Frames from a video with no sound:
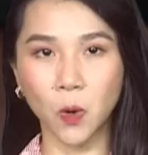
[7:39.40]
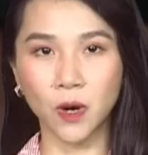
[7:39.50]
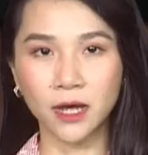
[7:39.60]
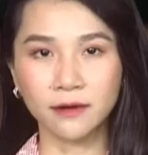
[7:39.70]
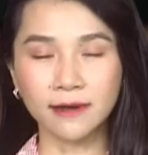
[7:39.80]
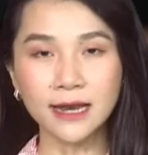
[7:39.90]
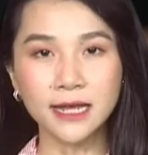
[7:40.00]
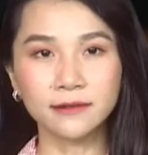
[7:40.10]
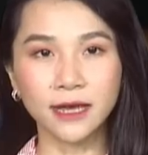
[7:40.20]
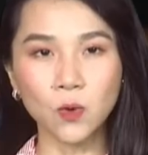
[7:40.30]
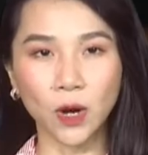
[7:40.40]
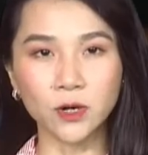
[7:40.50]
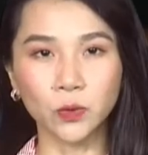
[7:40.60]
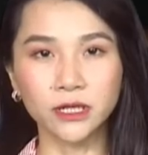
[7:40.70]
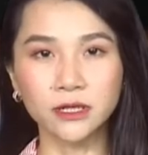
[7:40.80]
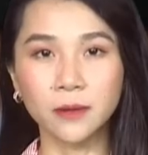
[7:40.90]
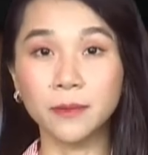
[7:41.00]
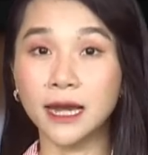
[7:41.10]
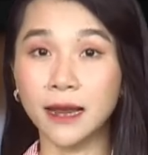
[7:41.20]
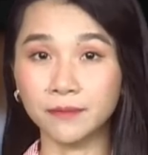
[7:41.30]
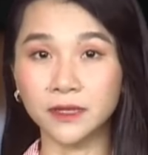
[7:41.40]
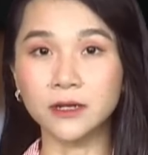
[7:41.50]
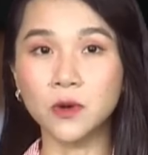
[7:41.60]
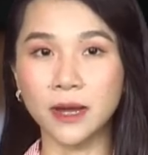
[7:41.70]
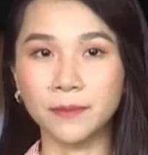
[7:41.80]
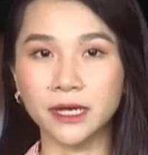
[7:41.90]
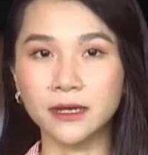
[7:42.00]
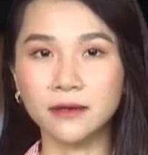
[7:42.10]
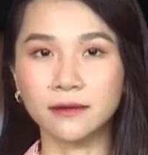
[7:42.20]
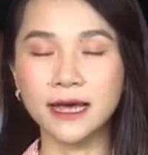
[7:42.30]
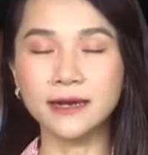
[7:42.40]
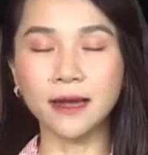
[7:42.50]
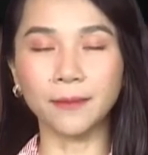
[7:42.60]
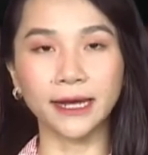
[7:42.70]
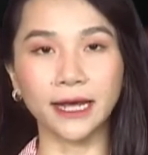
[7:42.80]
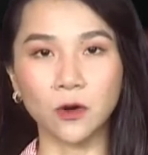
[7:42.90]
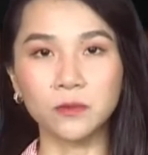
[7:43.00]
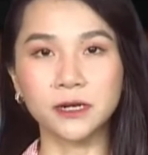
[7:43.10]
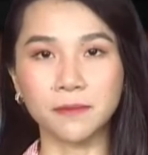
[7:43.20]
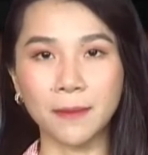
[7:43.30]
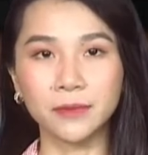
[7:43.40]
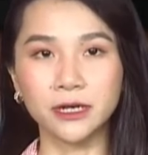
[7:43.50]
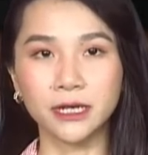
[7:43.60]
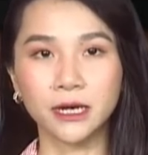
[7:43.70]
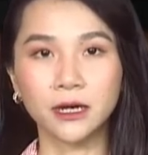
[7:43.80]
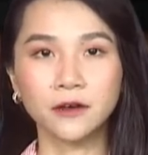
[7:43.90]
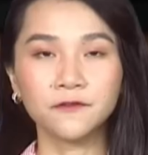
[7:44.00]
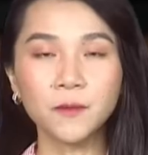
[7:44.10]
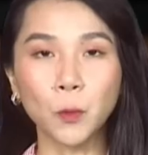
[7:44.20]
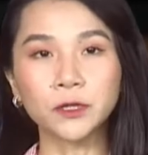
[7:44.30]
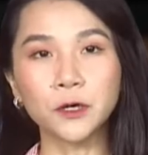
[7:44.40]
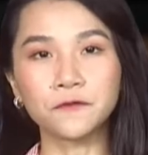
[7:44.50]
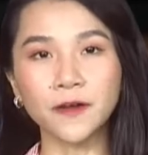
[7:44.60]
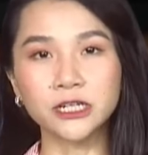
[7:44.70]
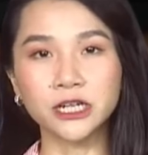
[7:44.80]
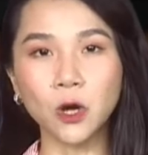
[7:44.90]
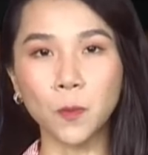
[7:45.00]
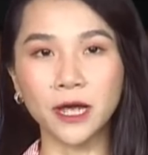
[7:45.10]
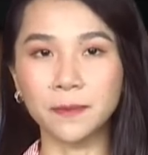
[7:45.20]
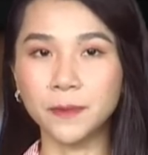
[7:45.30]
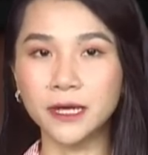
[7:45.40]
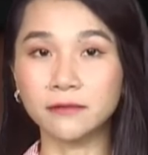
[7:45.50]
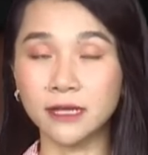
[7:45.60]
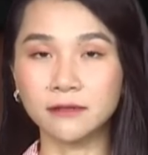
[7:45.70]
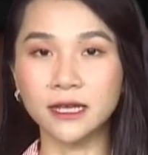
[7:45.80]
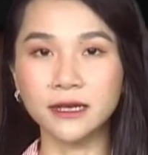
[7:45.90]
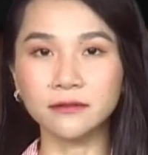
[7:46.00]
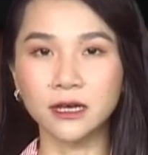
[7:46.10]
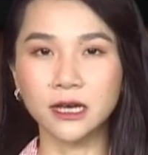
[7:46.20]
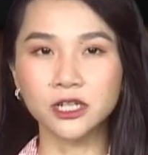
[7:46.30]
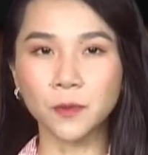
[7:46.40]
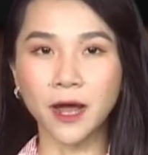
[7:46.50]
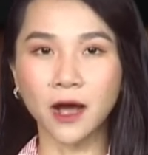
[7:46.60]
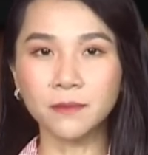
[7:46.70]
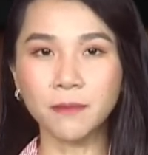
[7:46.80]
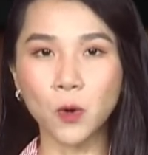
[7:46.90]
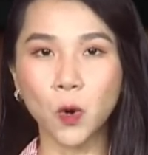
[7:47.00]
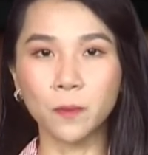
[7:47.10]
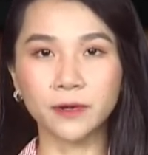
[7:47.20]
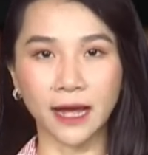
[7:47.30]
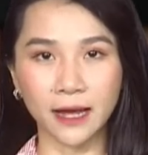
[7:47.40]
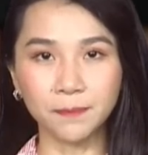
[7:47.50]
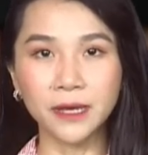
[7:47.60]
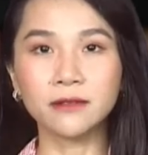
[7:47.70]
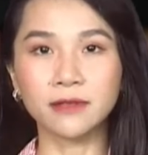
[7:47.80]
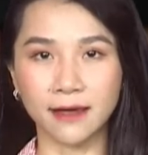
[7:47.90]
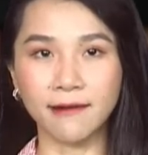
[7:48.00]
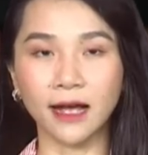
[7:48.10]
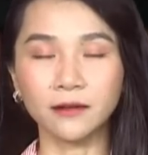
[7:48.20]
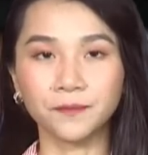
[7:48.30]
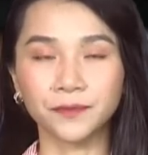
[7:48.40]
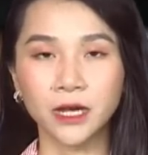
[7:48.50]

đầu đã lên kế hoạch đầu tư hơn 15 tỷ đô la Mỹ đến năm 2030 với mục tiêu phát triển công nghệ pin tiên tiến, trong đó bao gồm cả pin thể rắn.